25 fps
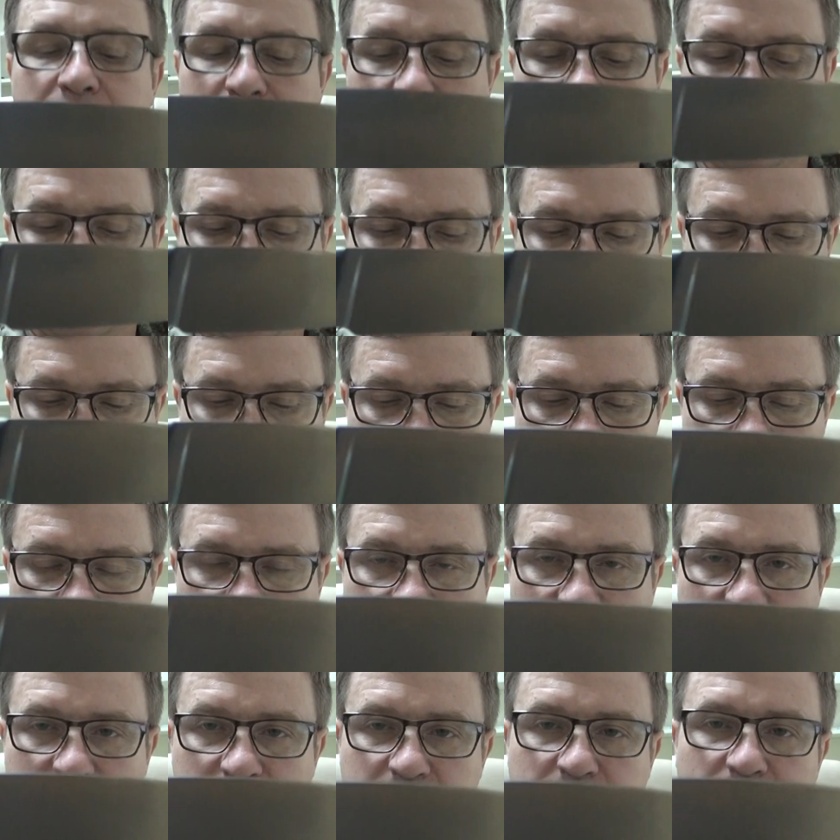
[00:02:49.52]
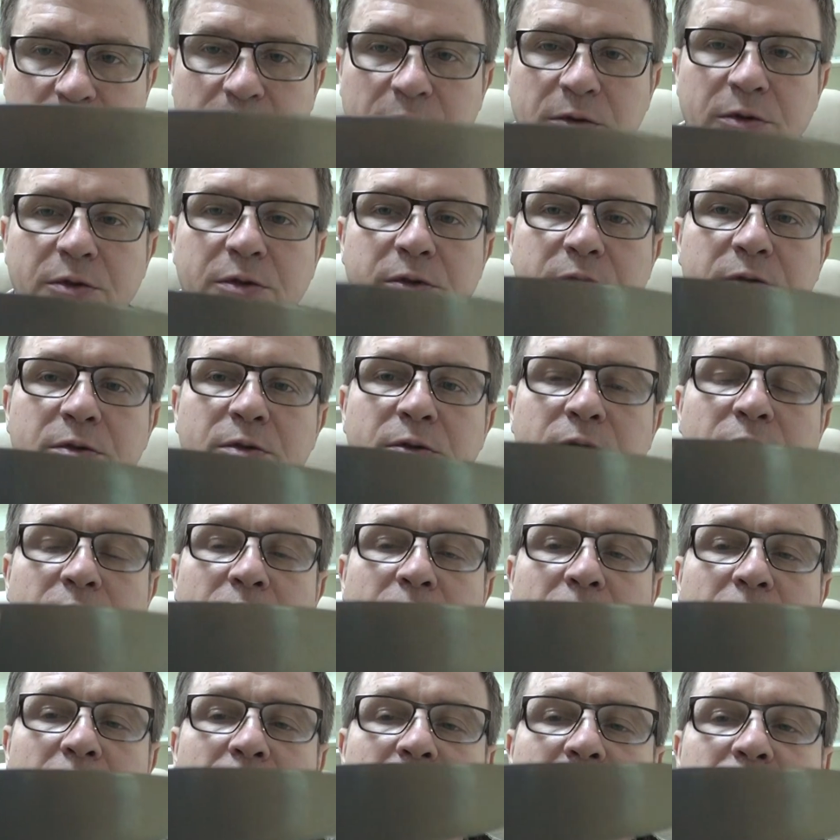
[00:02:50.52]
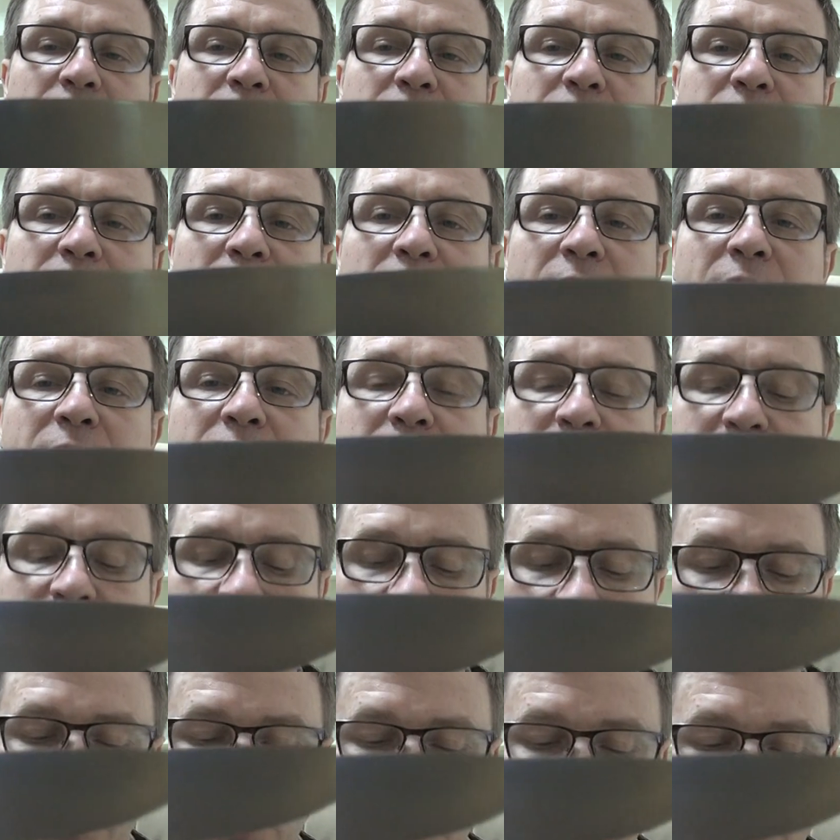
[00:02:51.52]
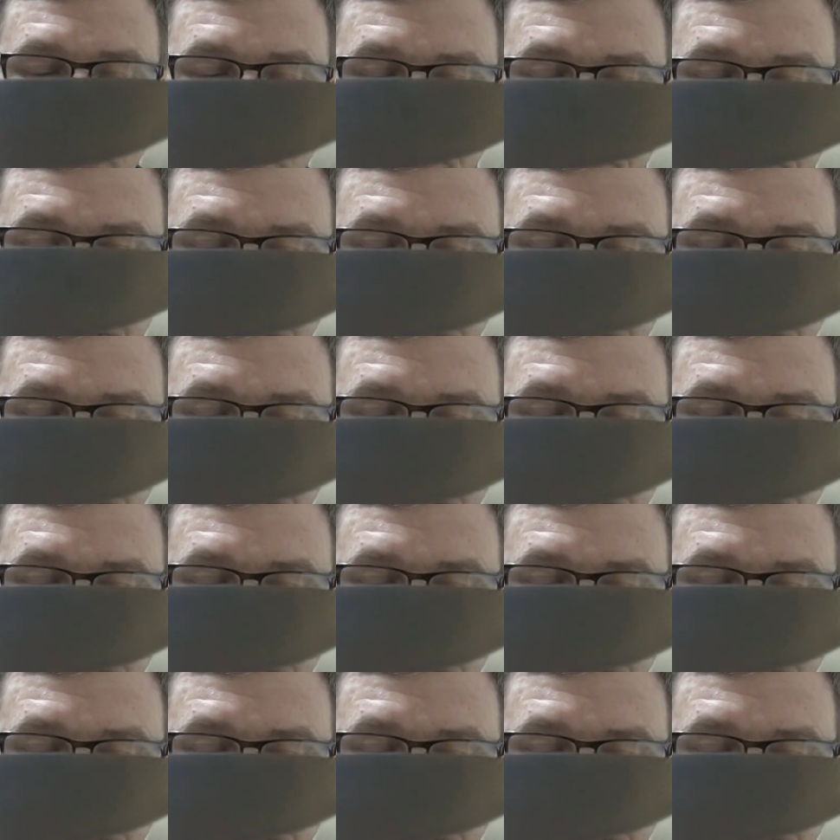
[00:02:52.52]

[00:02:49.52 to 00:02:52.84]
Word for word: 160 полностью длина этого ножа.